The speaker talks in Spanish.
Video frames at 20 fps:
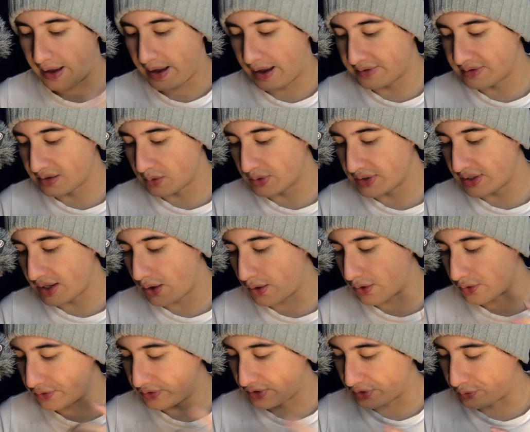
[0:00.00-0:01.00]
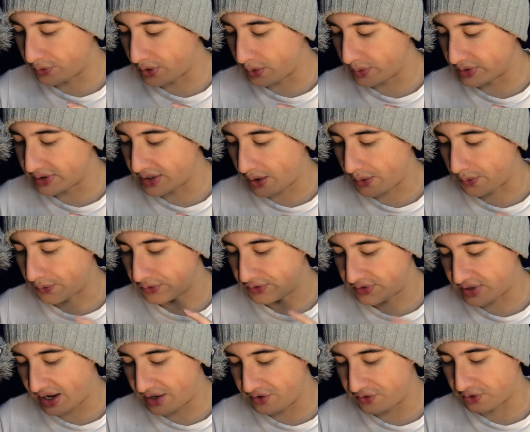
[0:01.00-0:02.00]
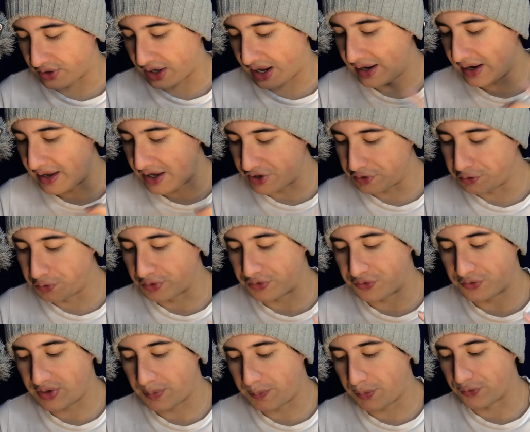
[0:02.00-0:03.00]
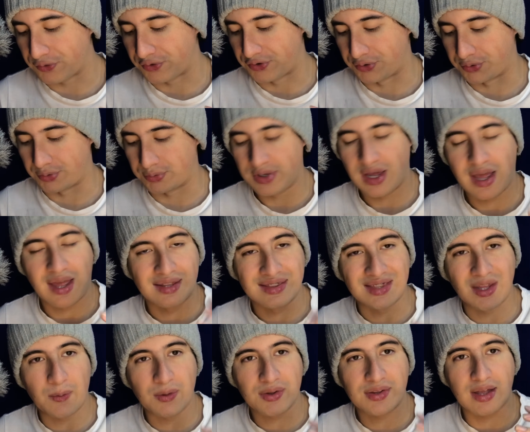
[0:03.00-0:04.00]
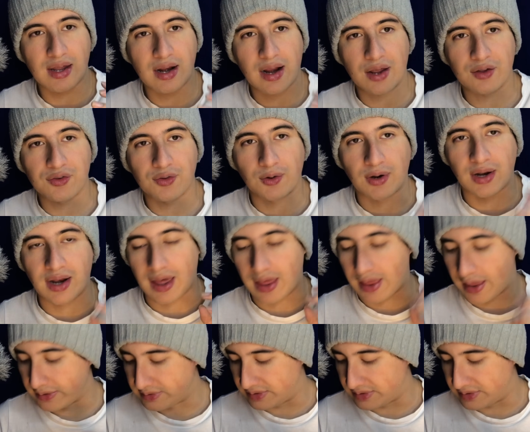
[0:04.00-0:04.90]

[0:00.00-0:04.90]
Esta cuenta de ahorros es una cuenta de ahorros tradicional y no es un depósito. Debe ser exonerada